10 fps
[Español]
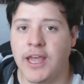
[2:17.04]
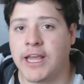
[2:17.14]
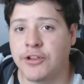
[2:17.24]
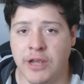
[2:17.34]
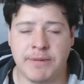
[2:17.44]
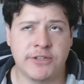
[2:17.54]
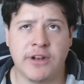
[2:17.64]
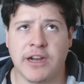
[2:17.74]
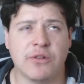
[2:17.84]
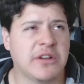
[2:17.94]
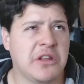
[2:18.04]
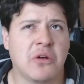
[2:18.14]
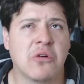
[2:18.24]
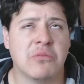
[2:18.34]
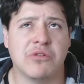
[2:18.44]
X o persona, creo que
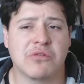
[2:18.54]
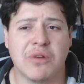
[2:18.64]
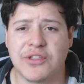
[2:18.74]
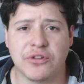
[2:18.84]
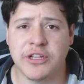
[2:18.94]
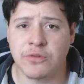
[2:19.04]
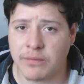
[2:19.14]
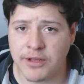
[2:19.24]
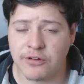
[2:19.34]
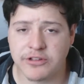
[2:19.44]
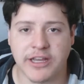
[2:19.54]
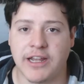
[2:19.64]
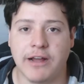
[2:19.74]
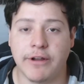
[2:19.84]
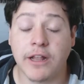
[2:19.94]
tengo como cuatro o cinco amigos
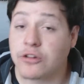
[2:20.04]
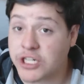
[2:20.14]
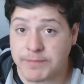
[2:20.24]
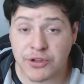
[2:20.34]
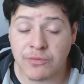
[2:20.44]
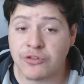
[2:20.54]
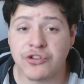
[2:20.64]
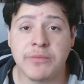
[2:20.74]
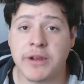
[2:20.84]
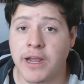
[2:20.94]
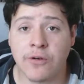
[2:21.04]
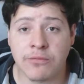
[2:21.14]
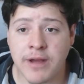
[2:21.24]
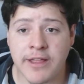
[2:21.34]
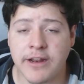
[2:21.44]
que la verdad los respeto mucho y me caen
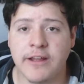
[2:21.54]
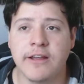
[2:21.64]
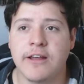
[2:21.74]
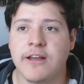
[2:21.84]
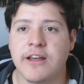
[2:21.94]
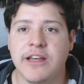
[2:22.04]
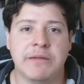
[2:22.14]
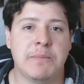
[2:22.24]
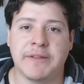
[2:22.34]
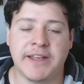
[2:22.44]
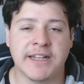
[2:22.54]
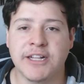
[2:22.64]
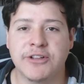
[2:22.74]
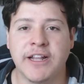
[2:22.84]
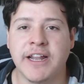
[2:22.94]
con madre y me platican
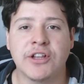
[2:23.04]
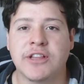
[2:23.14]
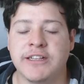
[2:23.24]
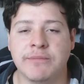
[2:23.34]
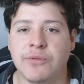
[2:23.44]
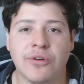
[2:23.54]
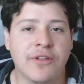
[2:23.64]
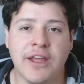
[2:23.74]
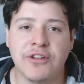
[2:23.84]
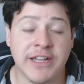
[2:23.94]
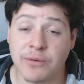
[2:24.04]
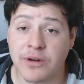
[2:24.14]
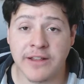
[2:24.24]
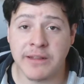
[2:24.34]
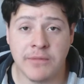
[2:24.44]
de sus anécdotas y me burlo de ellos y se
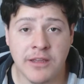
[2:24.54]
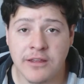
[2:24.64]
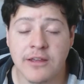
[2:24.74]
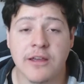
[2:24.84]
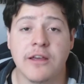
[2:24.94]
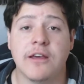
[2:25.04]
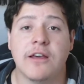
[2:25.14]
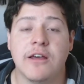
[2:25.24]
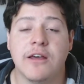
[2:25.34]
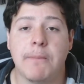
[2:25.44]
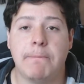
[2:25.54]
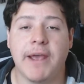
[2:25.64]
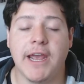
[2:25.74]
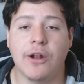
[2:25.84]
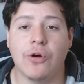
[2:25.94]
burlan de mí
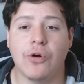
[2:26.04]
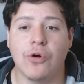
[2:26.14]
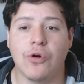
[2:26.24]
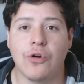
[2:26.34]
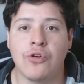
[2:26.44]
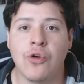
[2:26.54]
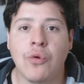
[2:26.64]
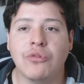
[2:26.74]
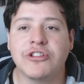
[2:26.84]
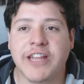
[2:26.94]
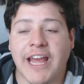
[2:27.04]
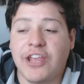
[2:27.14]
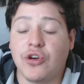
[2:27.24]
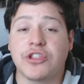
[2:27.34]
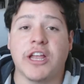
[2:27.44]
pero no
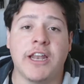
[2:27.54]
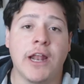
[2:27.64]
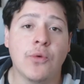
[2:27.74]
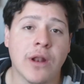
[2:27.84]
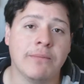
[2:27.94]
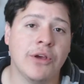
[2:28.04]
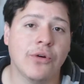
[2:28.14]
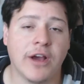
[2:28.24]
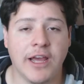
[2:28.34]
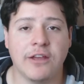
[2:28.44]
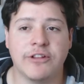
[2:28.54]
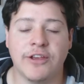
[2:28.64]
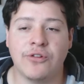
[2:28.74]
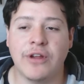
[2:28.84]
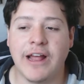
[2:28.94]
busqué yo tener un amigo gay. O sea,
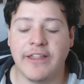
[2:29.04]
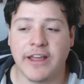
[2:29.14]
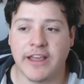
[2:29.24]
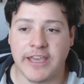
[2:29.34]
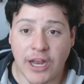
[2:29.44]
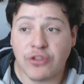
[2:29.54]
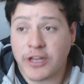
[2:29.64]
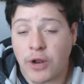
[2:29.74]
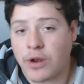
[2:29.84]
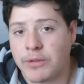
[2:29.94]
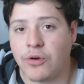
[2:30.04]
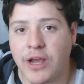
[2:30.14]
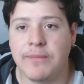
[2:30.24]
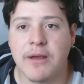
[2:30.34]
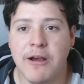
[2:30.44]
yo no era de que quiero tener un amigo
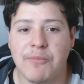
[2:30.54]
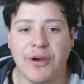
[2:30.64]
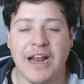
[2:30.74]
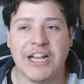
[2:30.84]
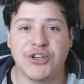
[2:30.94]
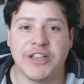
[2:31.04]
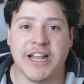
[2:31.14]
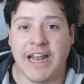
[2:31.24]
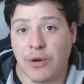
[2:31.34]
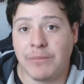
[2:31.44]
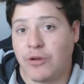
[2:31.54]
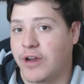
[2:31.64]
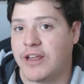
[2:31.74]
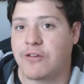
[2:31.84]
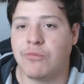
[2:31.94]
gay por el hecho de tener un amigo
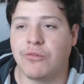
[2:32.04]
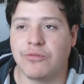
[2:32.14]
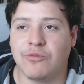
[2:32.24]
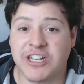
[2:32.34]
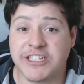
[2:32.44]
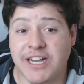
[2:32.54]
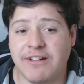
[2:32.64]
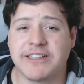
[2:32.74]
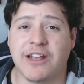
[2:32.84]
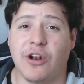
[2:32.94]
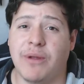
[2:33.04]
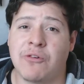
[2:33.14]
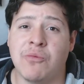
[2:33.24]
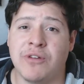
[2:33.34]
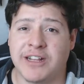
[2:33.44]
gay, como muchas chavas que lo
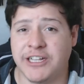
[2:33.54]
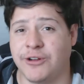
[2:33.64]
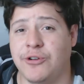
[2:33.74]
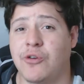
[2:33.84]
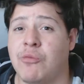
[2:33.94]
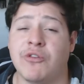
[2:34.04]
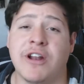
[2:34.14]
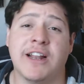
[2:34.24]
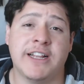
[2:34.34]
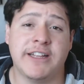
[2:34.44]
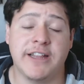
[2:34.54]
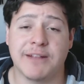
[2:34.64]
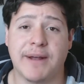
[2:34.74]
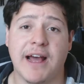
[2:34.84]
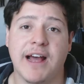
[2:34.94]
ven como un accesorio, como una
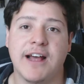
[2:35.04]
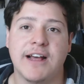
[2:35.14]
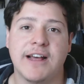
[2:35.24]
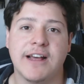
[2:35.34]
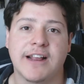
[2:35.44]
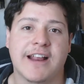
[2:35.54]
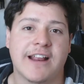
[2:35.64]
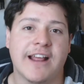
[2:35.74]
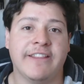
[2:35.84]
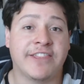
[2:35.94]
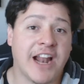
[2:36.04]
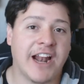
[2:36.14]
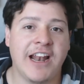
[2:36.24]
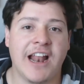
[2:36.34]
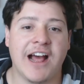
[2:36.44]
necesidad para
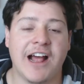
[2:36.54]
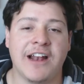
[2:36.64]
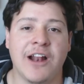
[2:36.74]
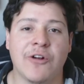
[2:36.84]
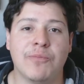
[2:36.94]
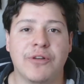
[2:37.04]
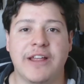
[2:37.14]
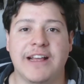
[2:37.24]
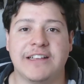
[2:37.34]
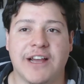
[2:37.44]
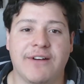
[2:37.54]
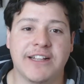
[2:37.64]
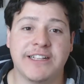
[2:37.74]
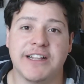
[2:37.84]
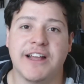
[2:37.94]
entrar en, la, en el grupo de
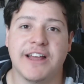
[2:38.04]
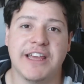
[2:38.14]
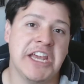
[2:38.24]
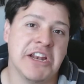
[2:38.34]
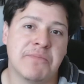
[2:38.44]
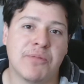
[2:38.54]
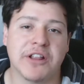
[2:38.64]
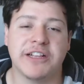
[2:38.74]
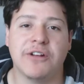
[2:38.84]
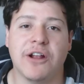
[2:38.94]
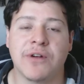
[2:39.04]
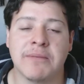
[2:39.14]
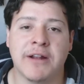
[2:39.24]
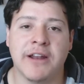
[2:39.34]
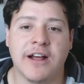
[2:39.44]
chavas in, por decirlo de
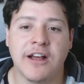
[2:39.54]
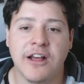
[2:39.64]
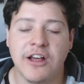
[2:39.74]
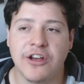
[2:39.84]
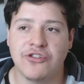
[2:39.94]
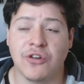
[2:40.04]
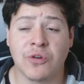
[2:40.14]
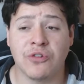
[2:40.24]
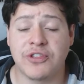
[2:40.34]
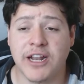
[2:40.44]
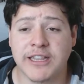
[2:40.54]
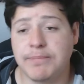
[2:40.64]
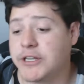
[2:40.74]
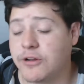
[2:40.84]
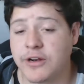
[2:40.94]
alguna manera. Yo encontré a
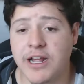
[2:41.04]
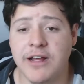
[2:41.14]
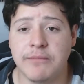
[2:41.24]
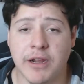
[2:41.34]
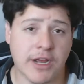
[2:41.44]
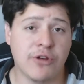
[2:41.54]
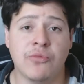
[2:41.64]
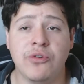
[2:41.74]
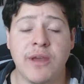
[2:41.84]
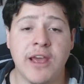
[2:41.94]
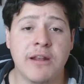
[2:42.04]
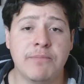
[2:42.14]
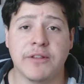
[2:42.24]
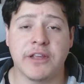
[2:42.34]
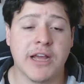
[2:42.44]
esta persona, me cayó muy
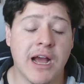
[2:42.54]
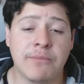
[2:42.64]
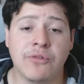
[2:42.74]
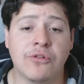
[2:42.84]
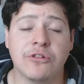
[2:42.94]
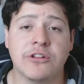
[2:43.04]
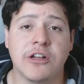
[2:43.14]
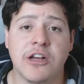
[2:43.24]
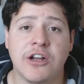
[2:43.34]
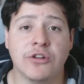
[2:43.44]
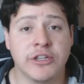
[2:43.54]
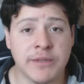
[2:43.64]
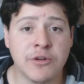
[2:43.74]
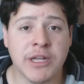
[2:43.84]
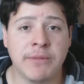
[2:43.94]
bien, platicamos, nos
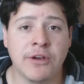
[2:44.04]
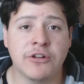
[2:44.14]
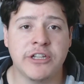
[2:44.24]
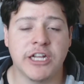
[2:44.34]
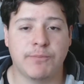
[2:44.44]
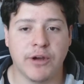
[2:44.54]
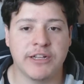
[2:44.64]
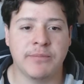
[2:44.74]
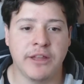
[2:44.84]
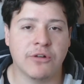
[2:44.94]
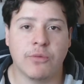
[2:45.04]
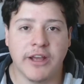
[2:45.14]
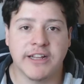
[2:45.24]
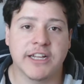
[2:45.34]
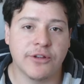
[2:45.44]
hicimos amigos y después me dijo,
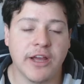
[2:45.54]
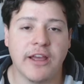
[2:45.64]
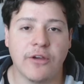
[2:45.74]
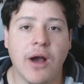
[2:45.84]
güey, es que soy gay.